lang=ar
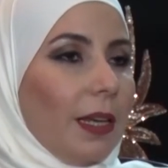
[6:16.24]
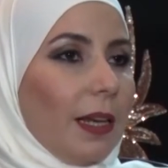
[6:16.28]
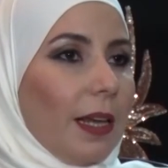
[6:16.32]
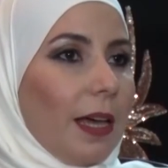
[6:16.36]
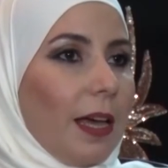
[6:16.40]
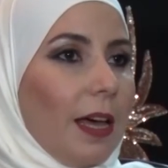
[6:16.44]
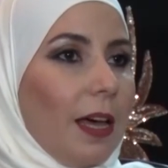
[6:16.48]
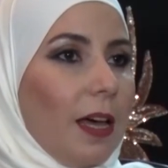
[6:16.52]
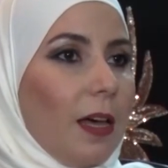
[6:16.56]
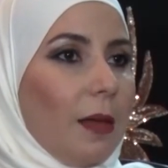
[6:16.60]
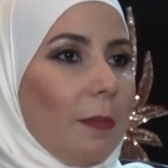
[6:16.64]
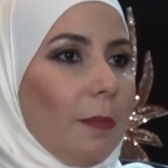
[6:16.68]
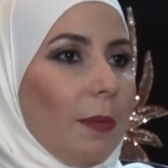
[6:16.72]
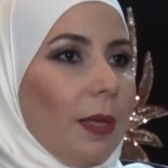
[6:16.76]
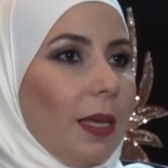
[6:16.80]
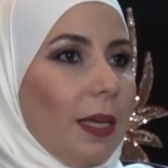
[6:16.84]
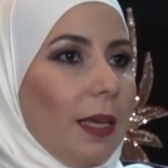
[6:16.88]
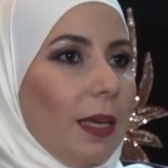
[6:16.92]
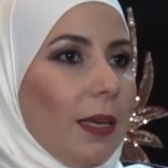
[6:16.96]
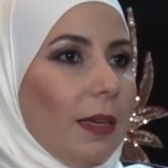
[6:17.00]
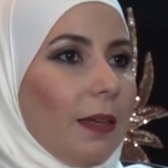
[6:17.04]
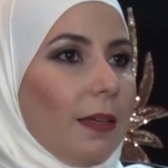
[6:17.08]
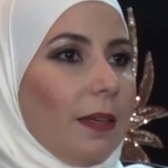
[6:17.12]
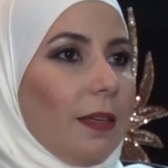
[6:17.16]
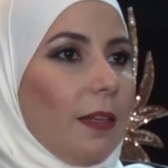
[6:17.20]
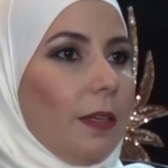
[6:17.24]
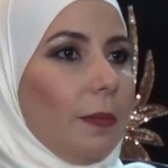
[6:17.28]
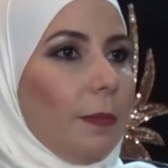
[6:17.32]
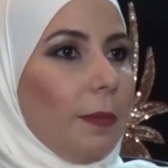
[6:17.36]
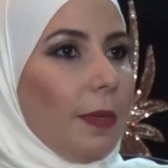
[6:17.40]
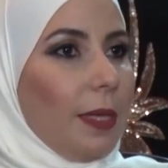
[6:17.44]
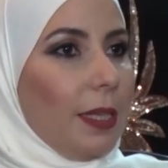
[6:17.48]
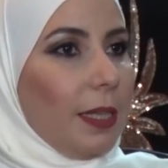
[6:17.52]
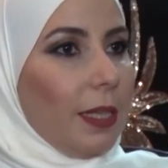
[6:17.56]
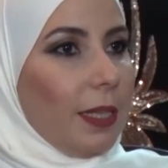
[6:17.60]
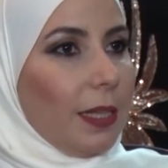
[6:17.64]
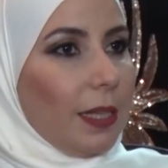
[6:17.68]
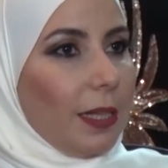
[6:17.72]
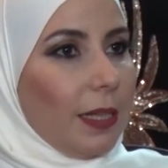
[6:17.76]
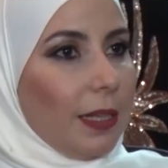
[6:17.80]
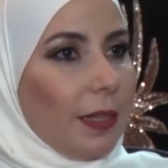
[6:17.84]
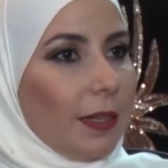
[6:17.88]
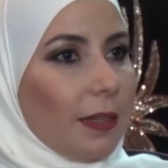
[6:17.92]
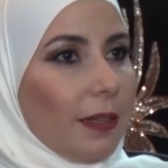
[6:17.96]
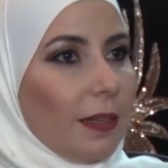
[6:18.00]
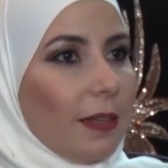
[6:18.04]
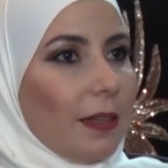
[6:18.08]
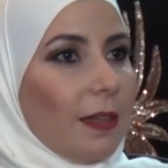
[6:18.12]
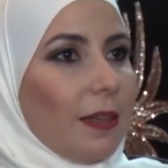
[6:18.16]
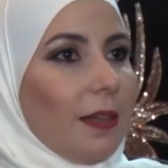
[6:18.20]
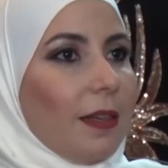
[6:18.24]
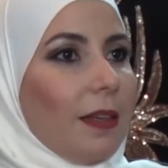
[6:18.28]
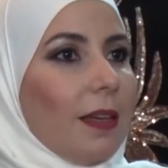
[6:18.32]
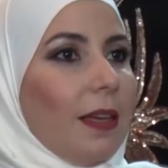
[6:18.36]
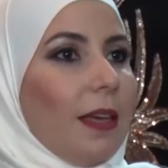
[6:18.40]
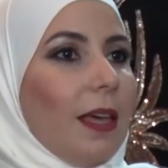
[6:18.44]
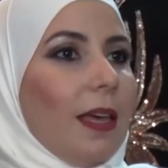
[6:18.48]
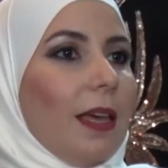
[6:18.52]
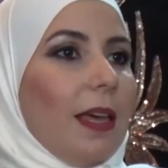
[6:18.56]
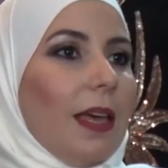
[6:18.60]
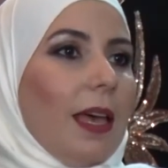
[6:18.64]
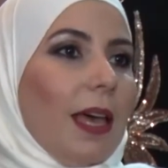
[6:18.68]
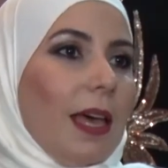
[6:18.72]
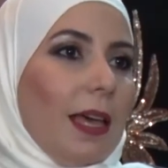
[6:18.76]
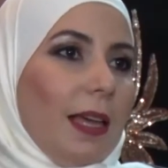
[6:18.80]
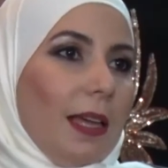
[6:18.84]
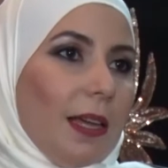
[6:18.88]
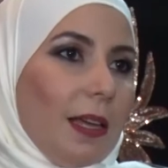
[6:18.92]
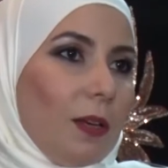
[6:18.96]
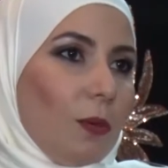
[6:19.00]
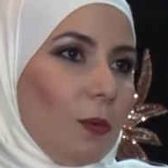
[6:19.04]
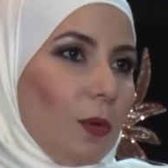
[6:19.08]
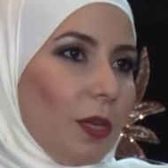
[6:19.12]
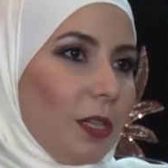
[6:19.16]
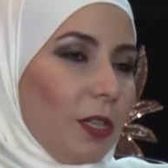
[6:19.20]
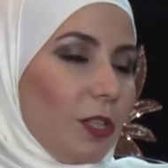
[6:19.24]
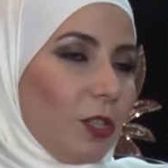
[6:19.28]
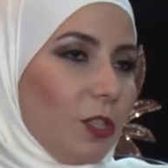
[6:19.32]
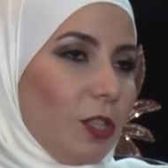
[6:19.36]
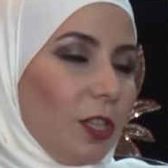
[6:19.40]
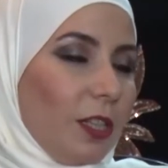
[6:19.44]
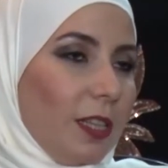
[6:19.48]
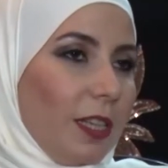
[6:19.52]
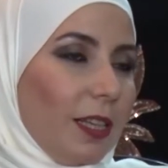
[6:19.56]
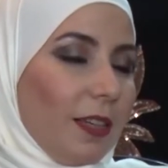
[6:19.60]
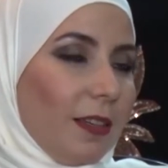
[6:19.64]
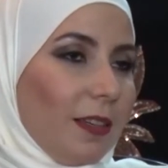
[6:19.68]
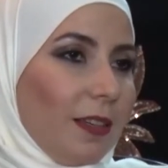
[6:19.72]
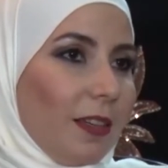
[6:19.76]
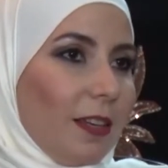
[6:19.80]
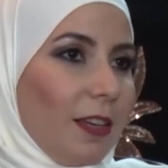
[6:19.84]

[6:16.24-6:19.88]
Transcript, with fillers: الغامق البني هي الوان الشتاء